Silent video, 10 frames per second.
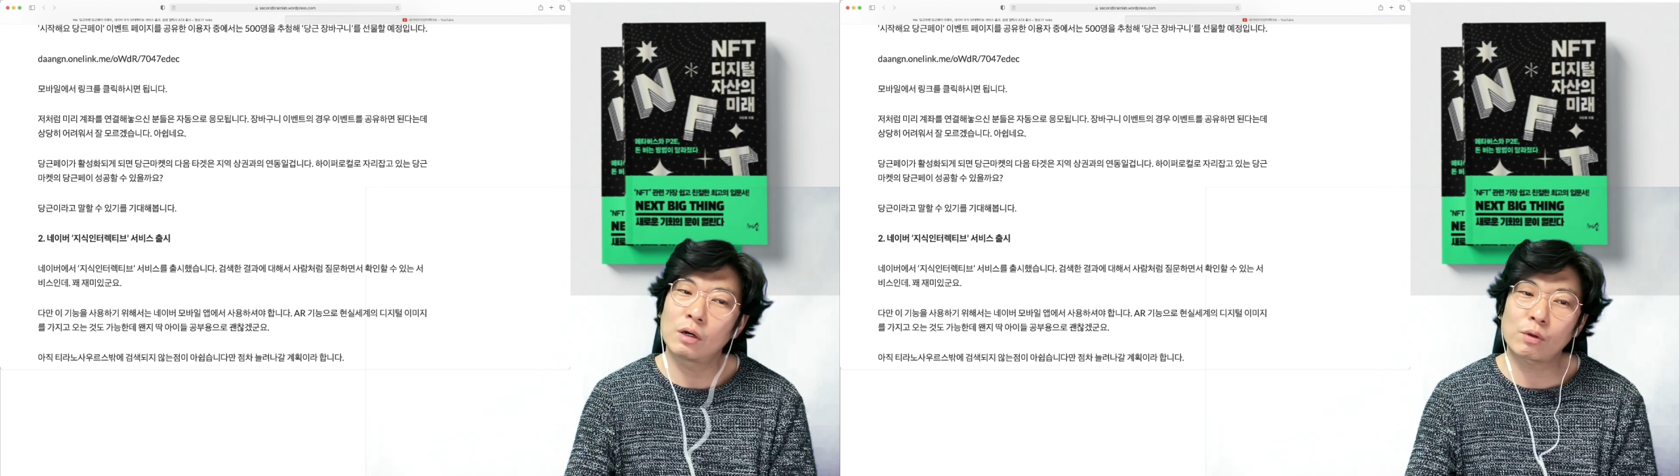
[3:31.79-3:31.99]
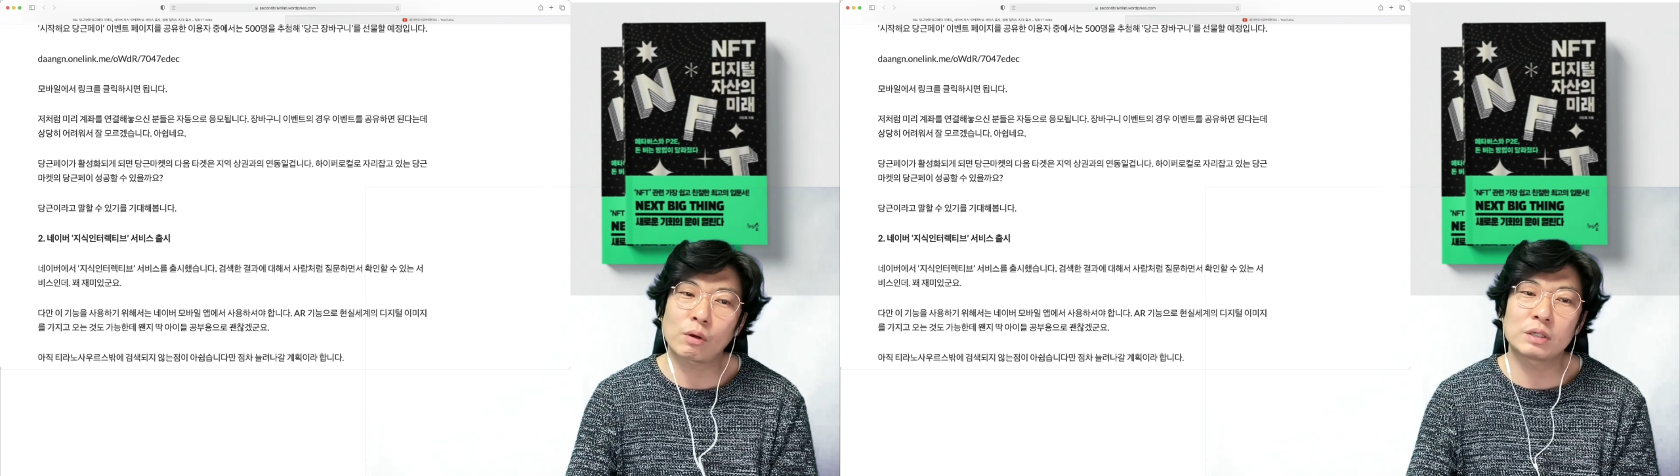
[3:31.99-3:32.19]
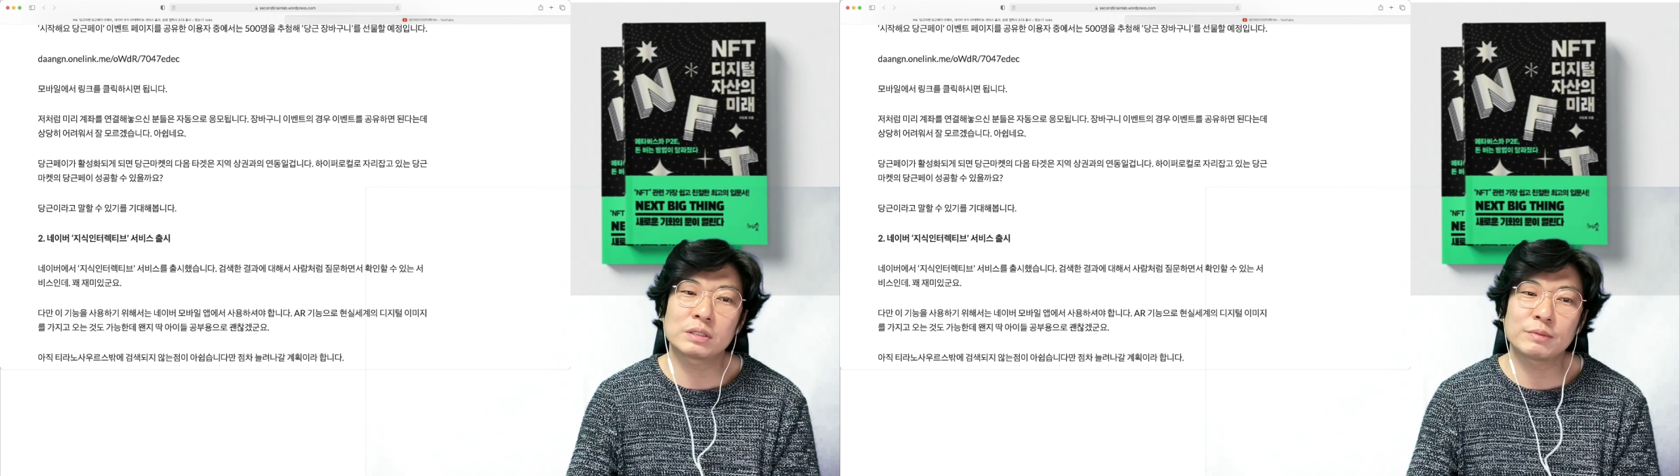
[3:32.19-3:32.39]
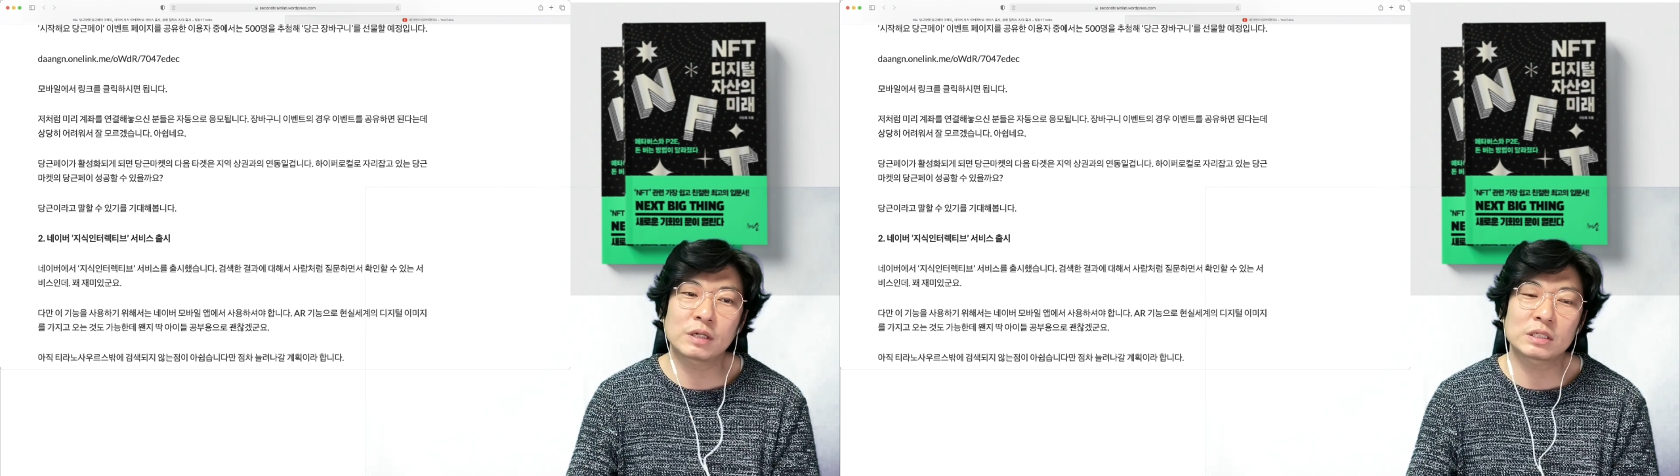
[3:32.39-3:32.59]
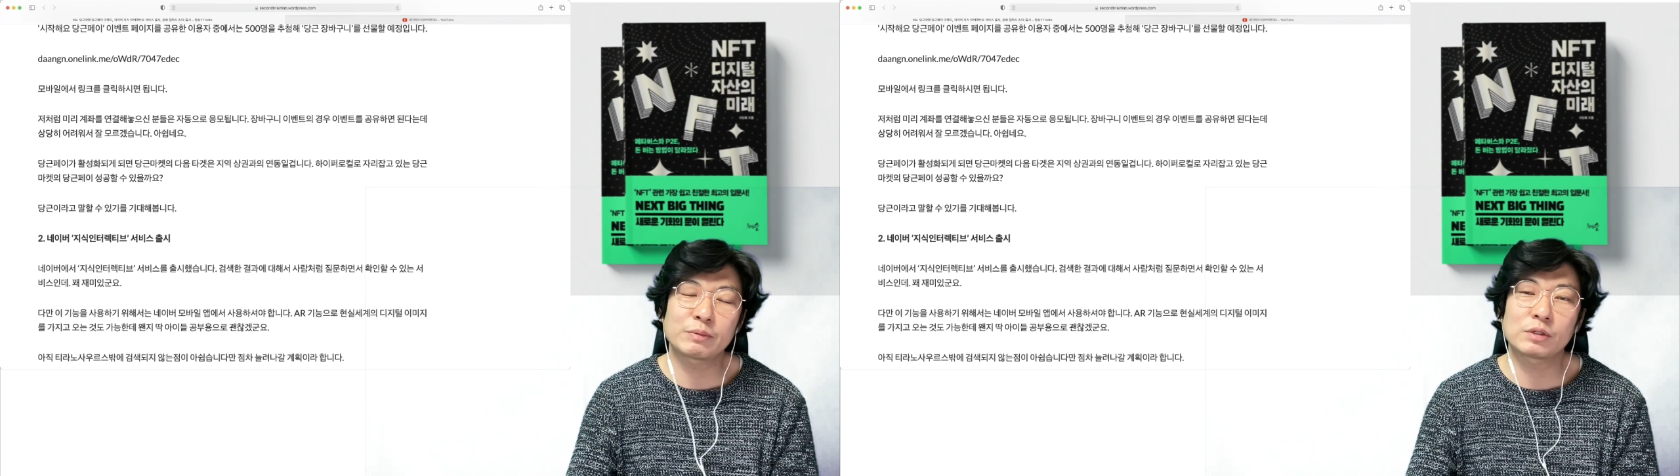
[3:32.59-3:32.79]
꽤 관심을
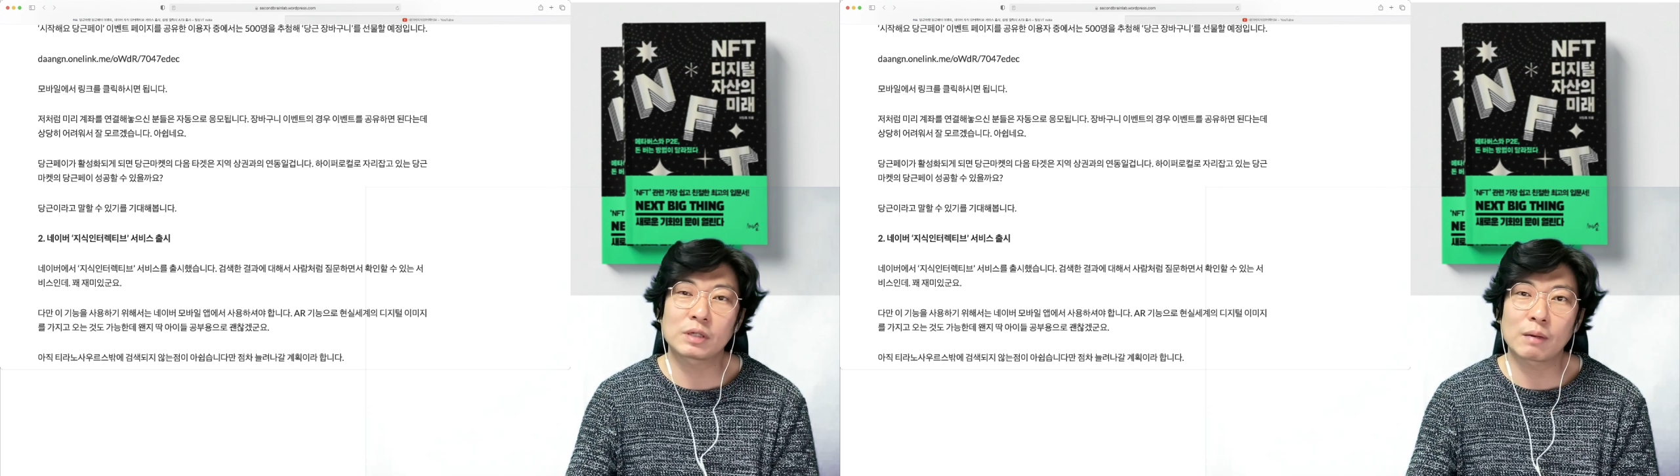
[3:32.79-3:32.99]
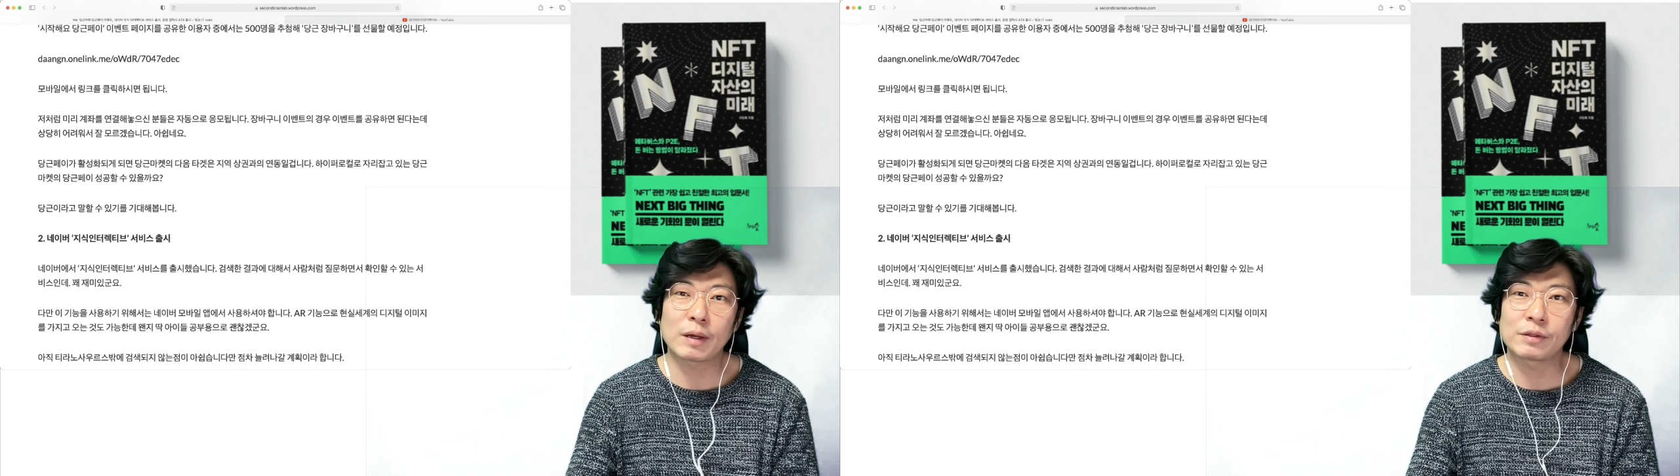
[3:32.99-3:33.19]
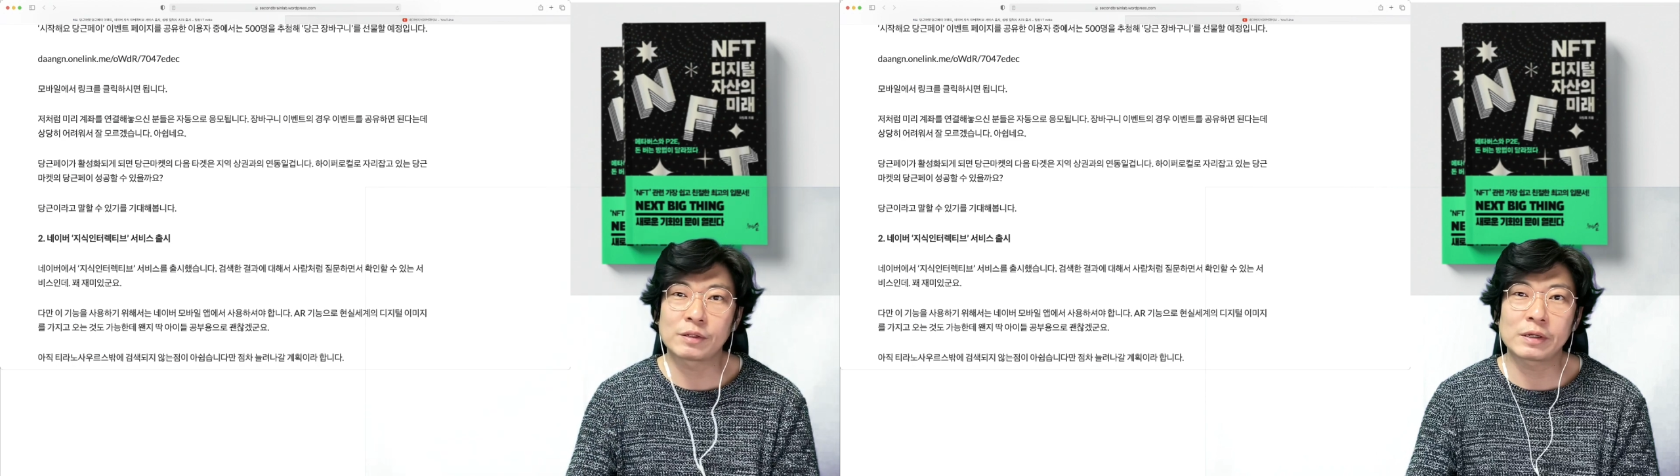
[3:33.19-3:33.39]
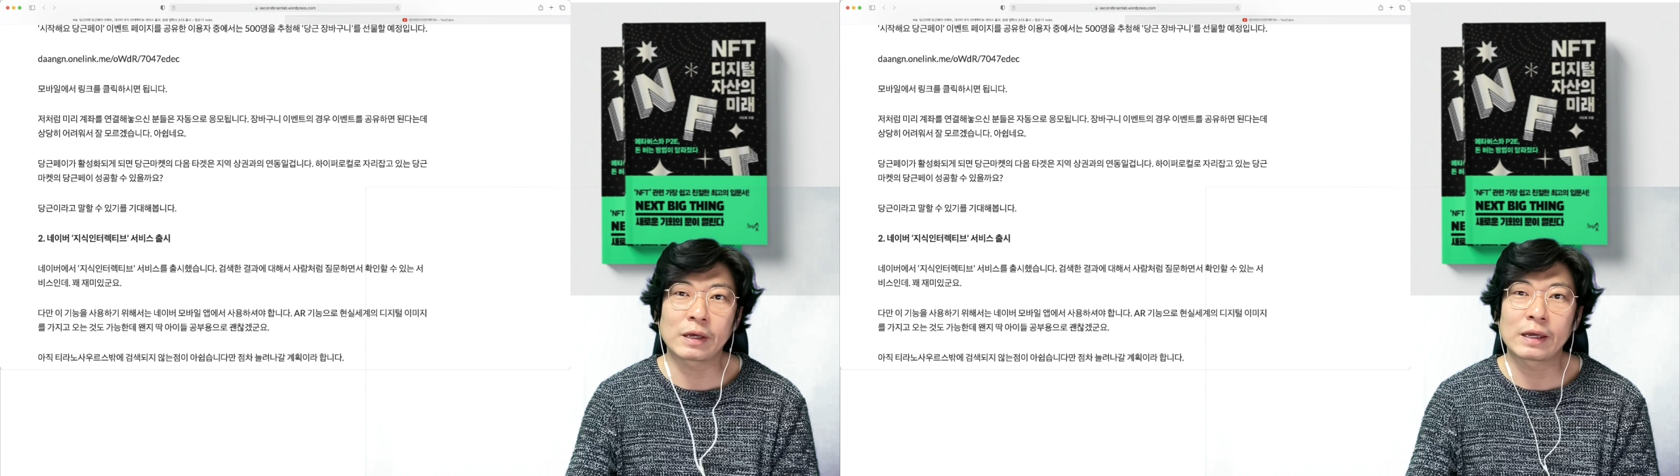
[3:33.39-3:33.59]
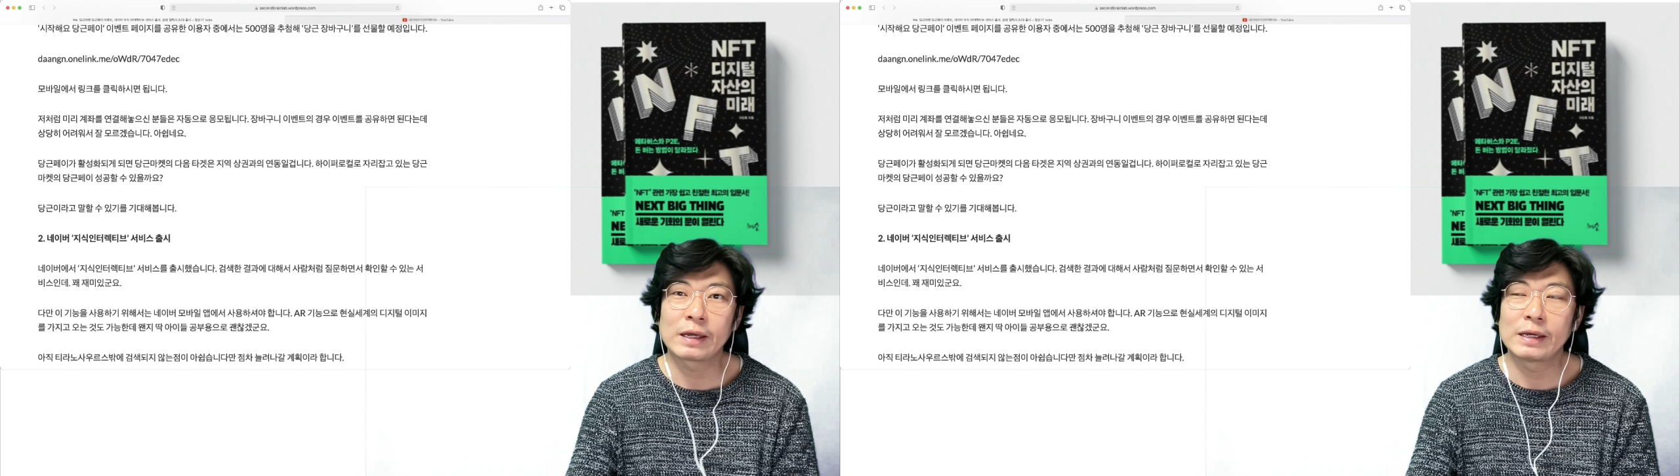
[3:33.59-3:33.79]
가지면서 제가 봤는데